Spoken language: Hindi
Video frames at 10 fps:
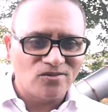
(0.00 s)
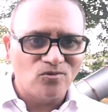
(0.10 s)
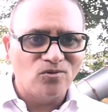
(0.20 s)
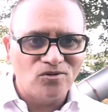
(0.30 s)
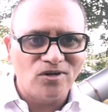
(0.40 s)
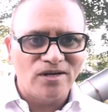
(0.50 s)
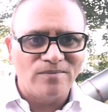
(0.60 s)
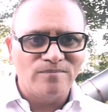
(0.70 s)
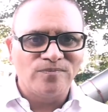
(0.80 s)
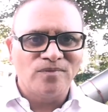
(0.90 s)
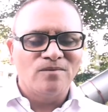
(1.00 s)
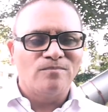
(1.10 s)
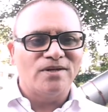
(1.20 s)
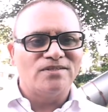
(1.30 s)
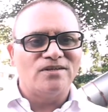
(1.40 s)
स्कूल जो हैं
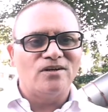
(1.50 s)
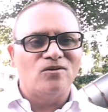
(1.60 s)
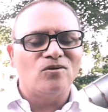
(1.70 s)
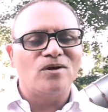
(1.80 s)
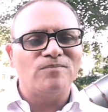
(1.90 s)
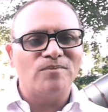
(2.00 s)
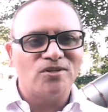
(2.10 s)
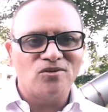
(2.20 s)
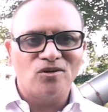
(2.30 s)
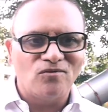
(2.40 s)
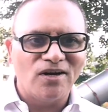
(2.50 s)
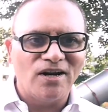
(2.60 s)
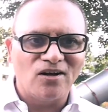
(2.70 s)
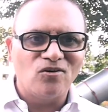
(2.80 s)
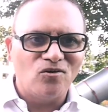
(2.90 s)
बच लोग अपने बच्चों को वहाँ
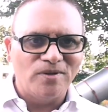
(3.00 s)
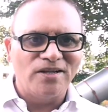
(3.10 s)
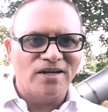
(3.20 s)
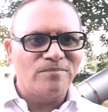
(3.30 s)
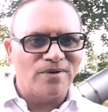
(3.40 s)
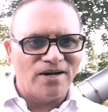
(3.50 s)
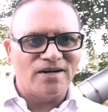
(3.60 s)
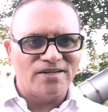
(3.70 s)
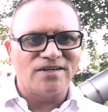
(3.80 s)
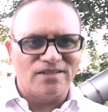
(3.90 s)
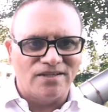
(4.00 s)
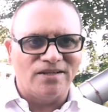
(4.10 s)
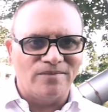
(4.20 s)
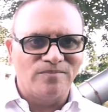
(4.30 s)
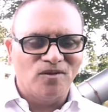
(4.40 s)
लाखों रुपए देके पढ़ाना चाहते
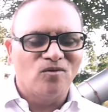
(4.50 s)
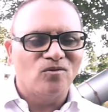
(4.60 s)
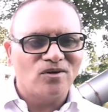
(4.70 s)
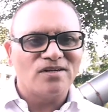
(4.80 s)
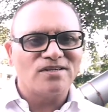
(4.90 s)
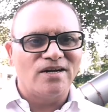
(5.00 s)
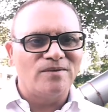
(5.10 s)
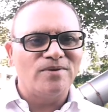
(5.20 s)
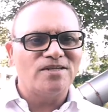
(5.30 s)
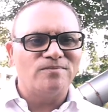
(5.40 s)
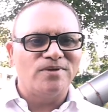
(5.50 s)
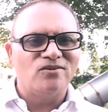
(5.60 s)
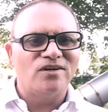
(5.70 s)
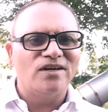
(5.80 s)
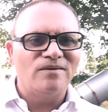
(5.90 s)
हैं उनका सिलेबस भी
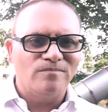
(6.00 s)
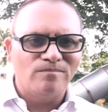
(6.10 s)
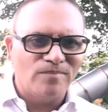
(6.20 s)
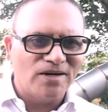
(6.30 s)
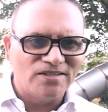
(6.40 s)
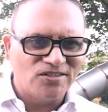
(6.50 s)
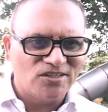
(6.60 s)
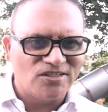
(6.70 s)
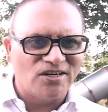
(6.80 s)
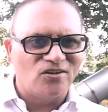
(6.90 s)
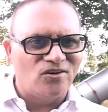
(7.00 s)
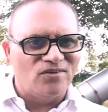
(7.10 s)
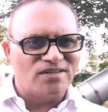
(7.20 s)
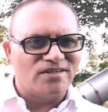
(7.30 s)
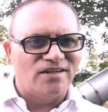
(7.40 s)
जो है मानचेस्टर
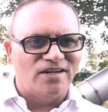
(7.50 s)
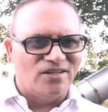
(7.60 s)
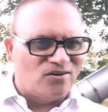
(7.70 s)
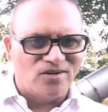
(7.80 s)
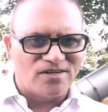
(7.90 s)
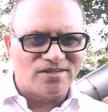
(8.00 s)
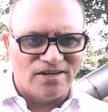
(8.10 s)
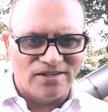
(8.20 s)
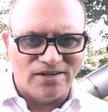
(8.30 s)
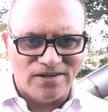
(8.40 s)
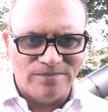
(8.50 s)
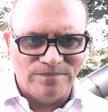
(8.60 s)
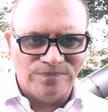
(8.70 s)
यूनिवर्सिटी है इधर उधर से आता है